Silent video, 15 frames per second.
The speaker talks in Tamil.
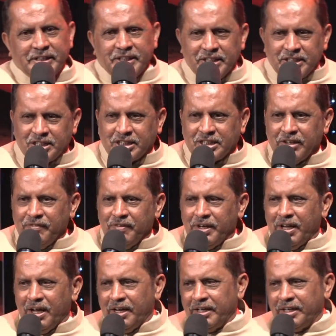
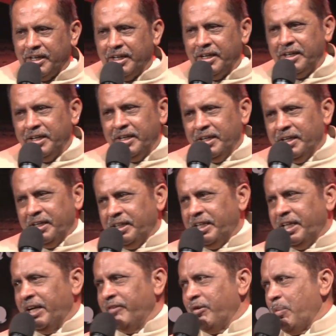கிறிஸ்தவனாக
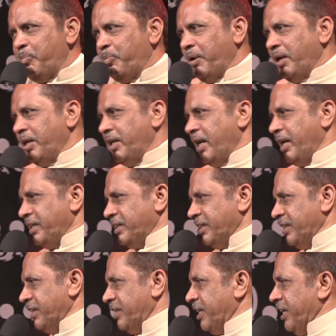தேவ பிள்ளையாக
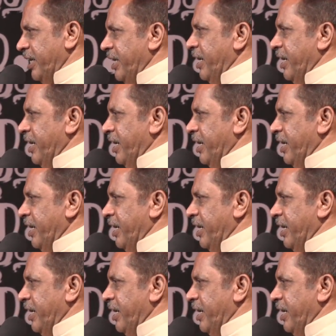இருக்க